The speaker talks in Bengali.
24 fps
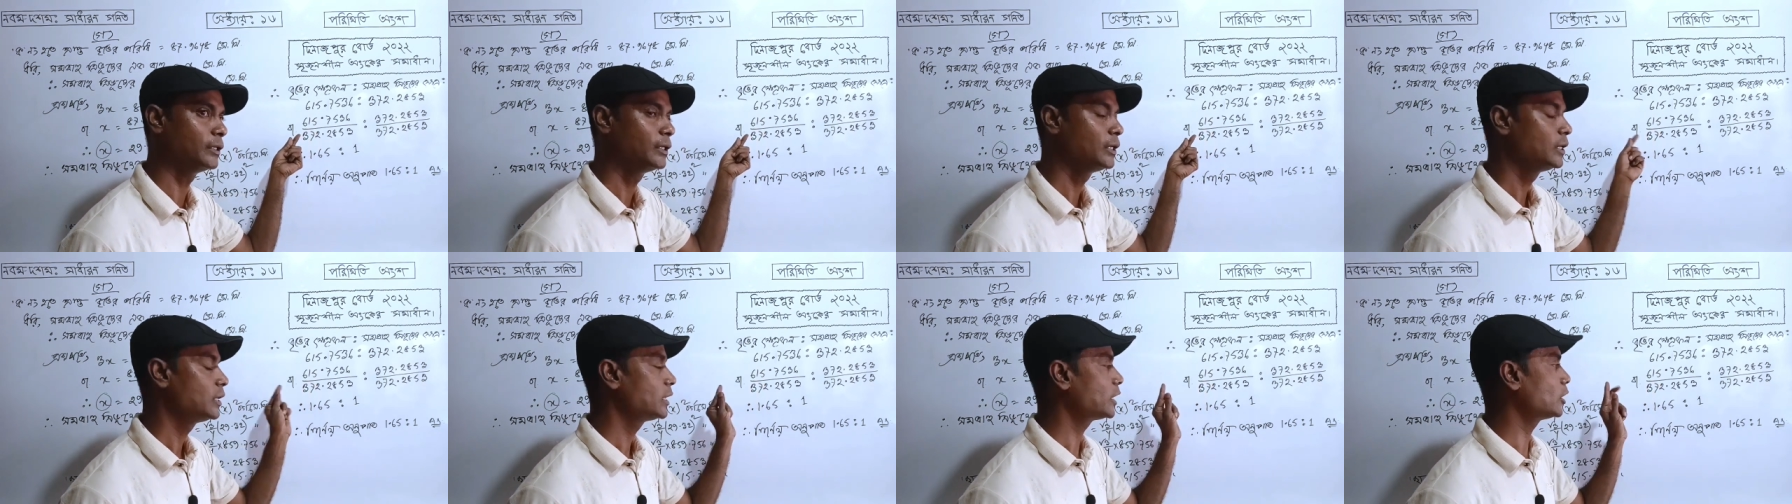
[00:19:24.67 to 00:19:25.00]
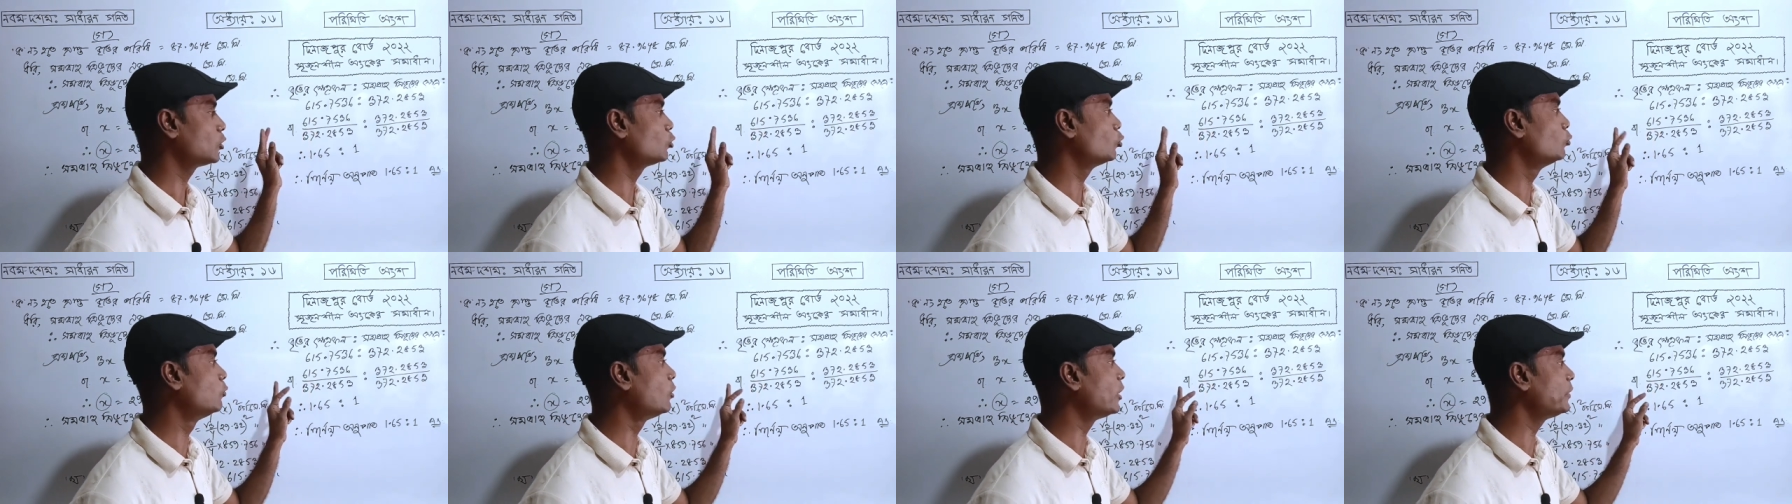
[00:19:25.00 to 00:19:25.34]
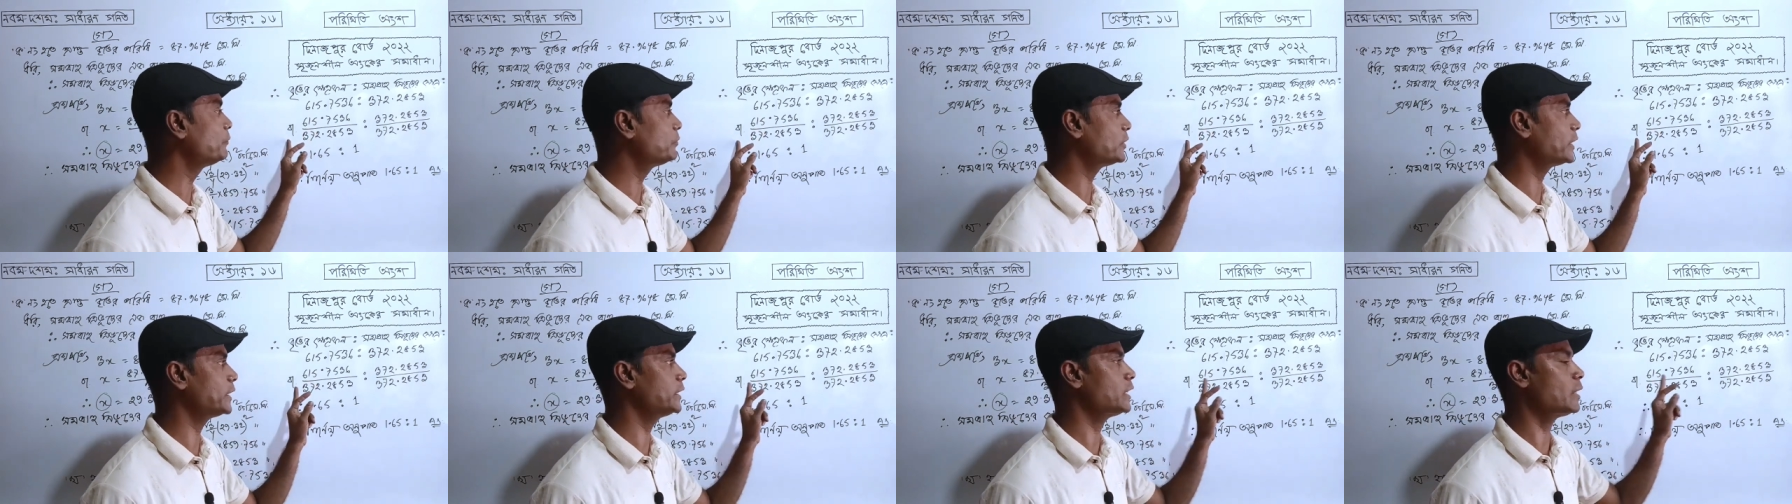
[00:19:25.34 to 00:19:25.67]
কারণ উভয়
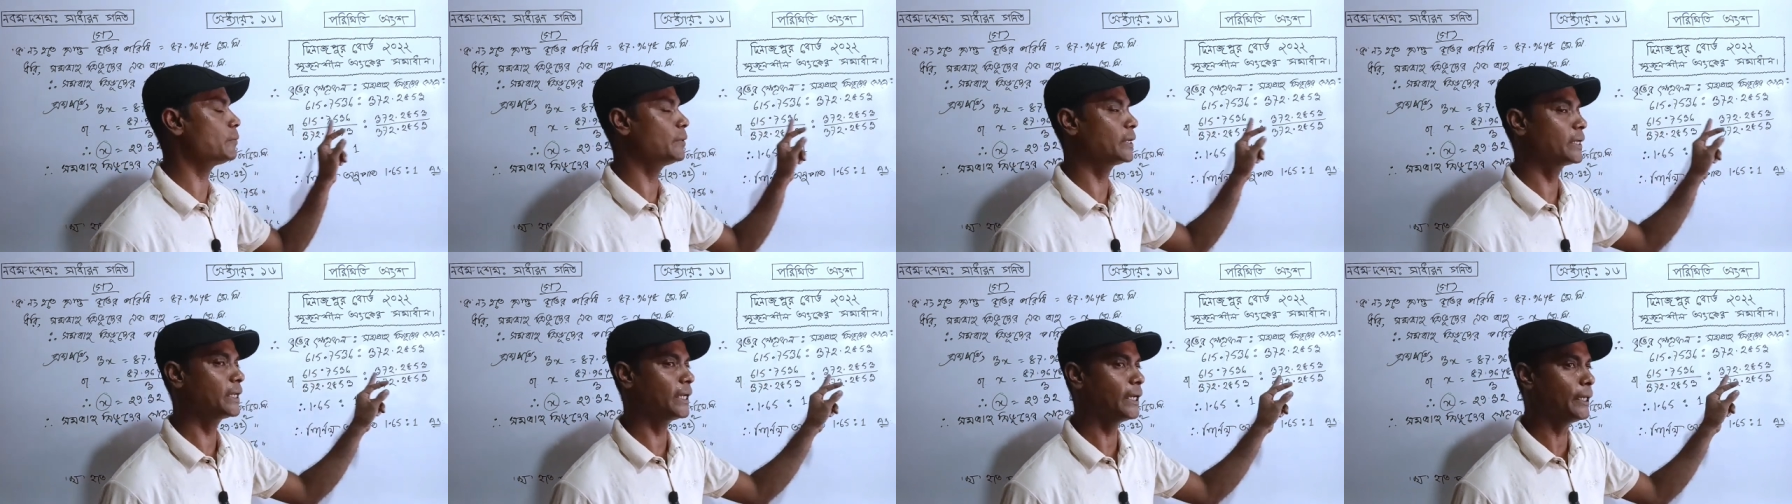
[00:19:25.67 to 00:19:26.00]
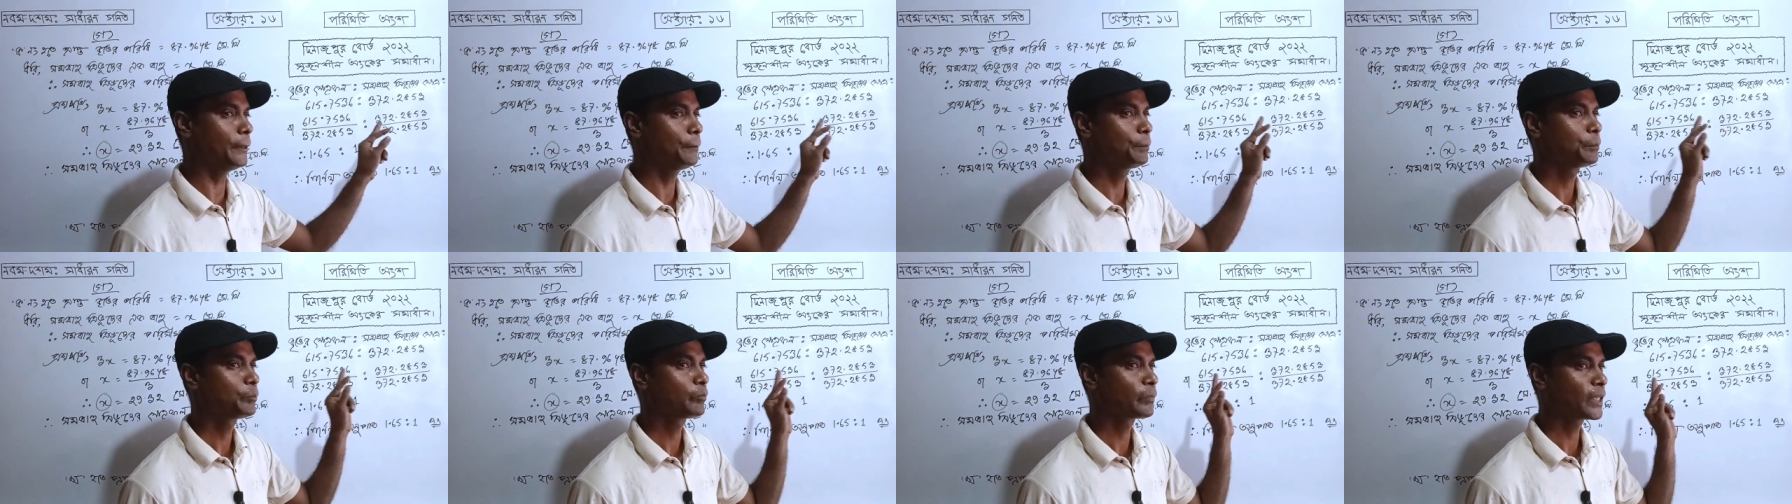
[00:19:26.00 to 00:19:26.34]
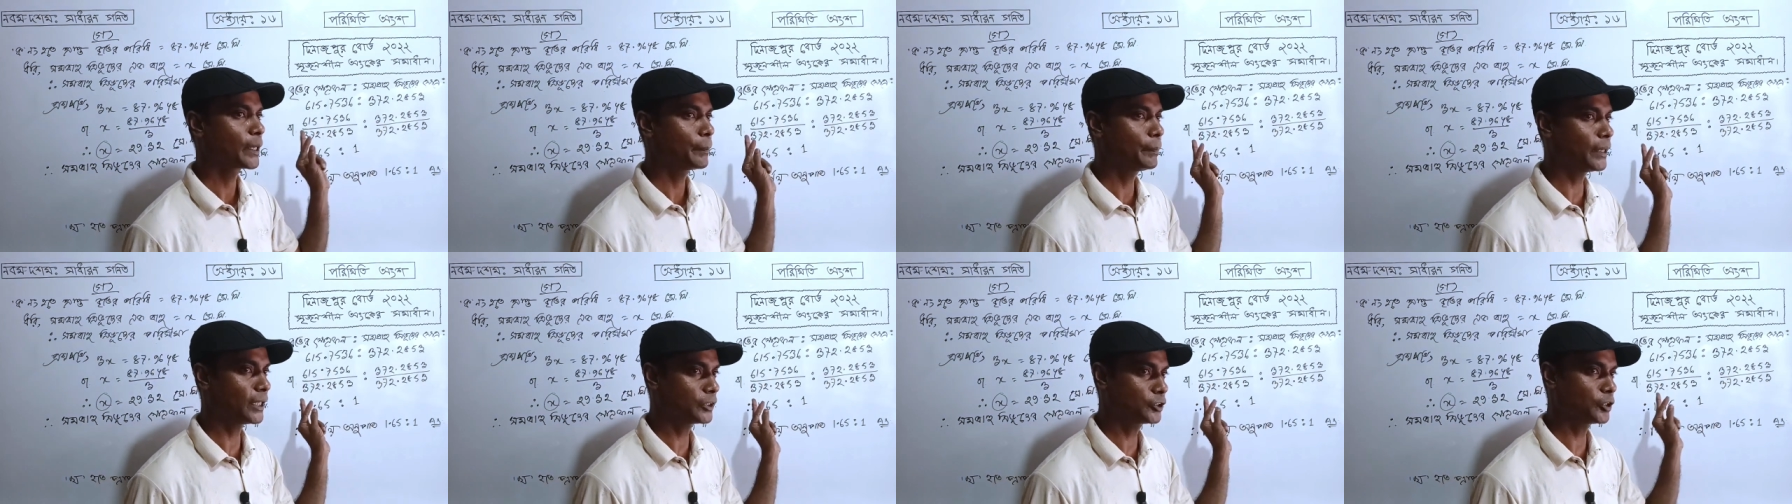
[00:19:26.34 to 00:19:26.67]
পারি আমাকে
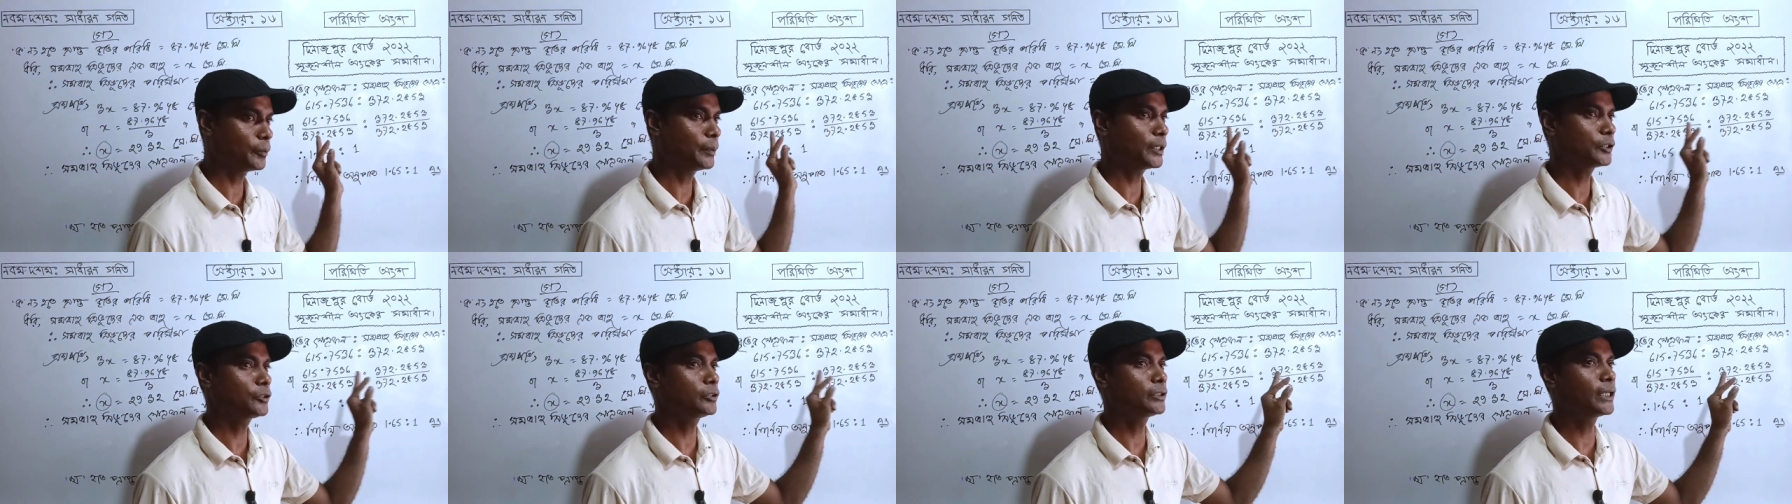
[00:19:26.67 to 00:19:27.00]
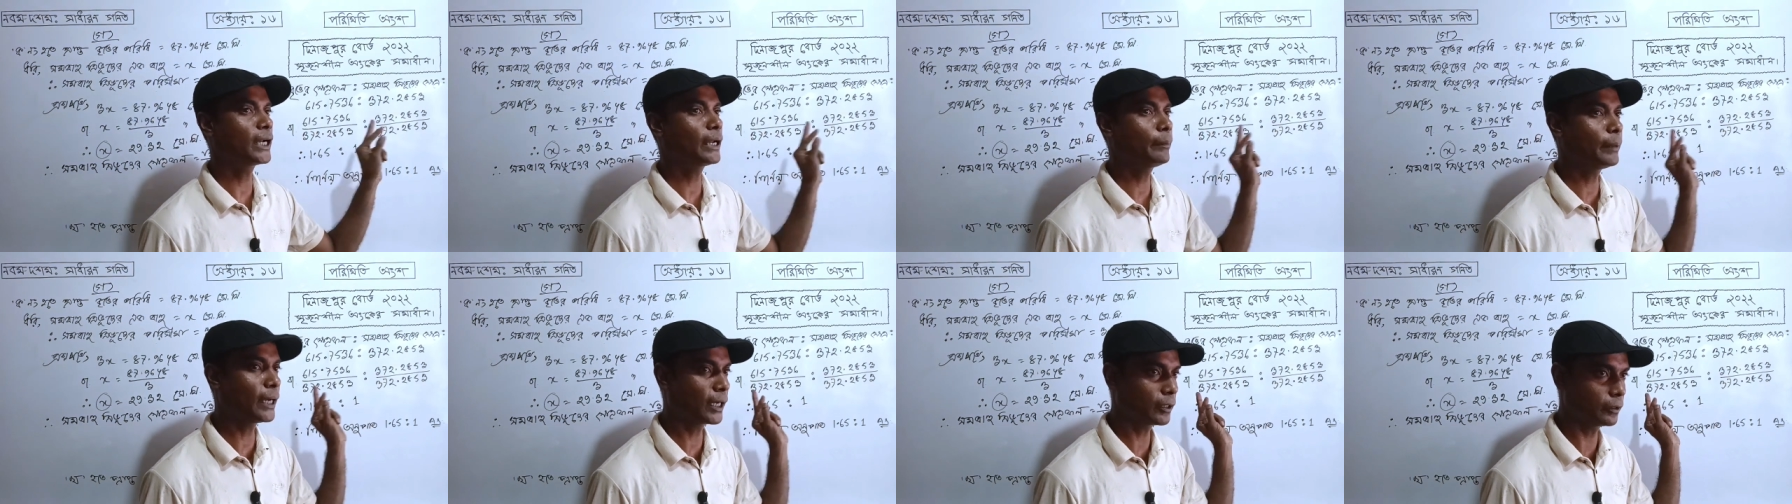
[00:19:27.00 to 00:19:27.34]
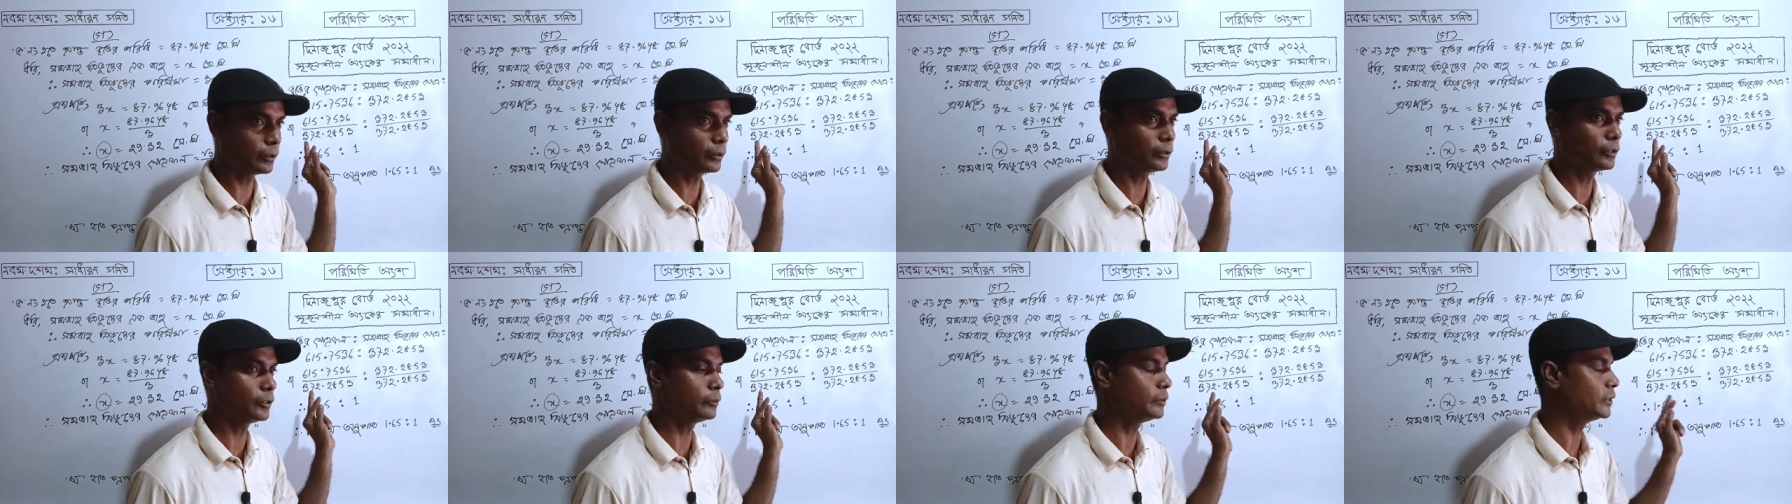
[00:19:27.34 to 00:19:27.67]
পাঁচশো পাঁচশো দ্বারা ভাগ করতে
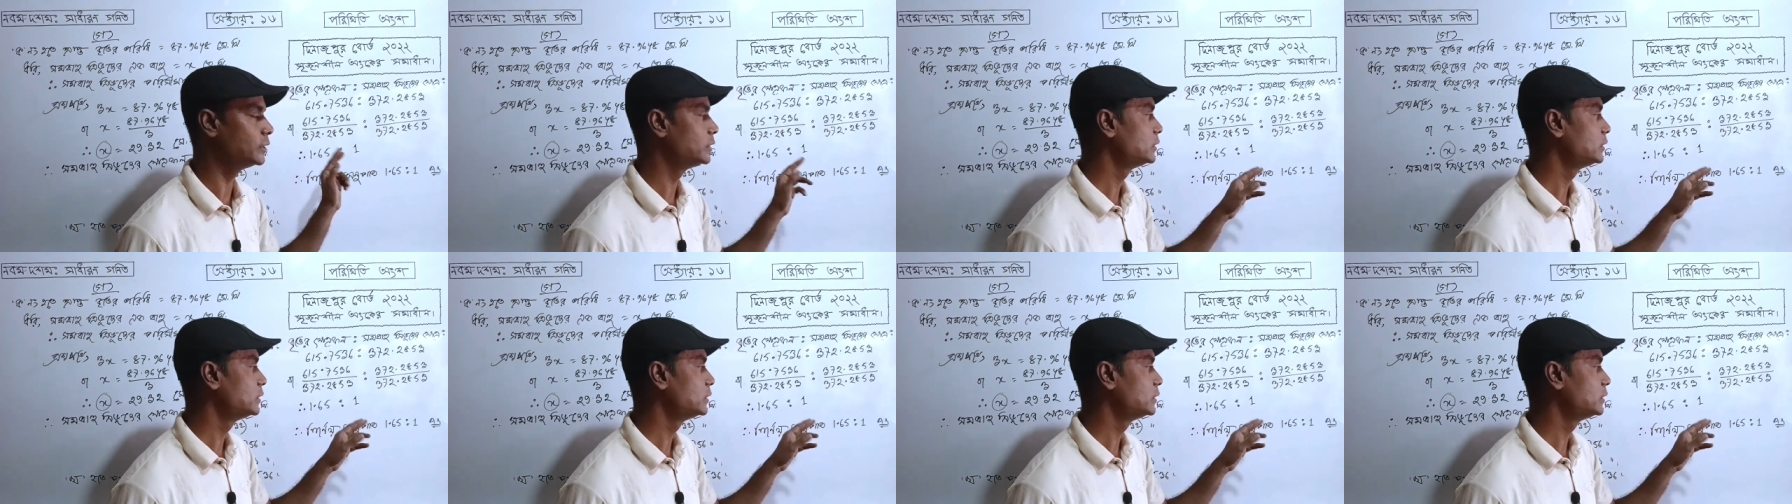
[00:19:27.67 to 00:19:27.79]
হবে